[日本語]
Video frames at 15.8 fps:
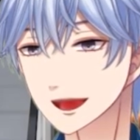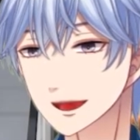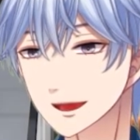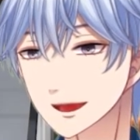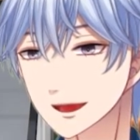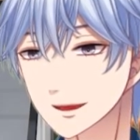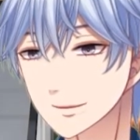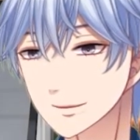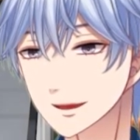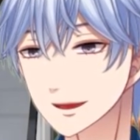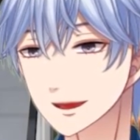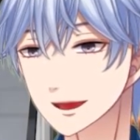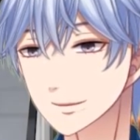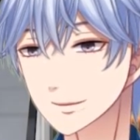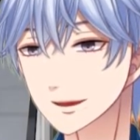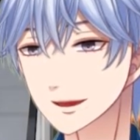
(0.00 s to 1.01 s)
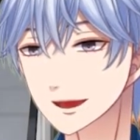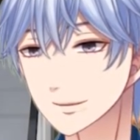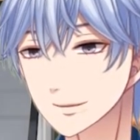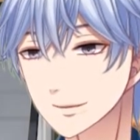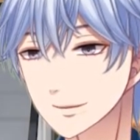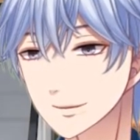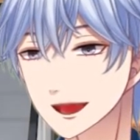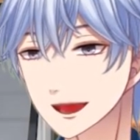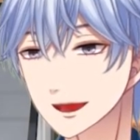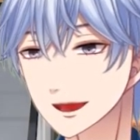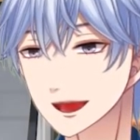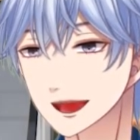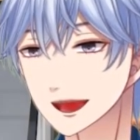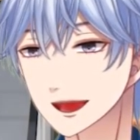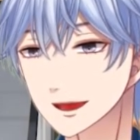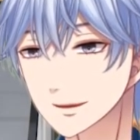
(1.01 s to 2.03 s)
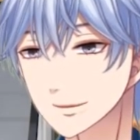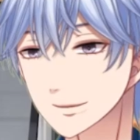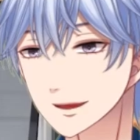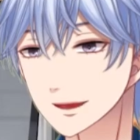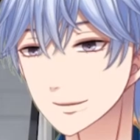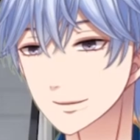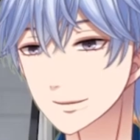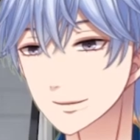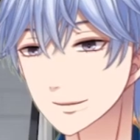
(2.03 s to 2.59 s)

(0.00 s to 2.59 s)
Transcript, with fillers: それぞれの強みを生かしてやってるんですけど、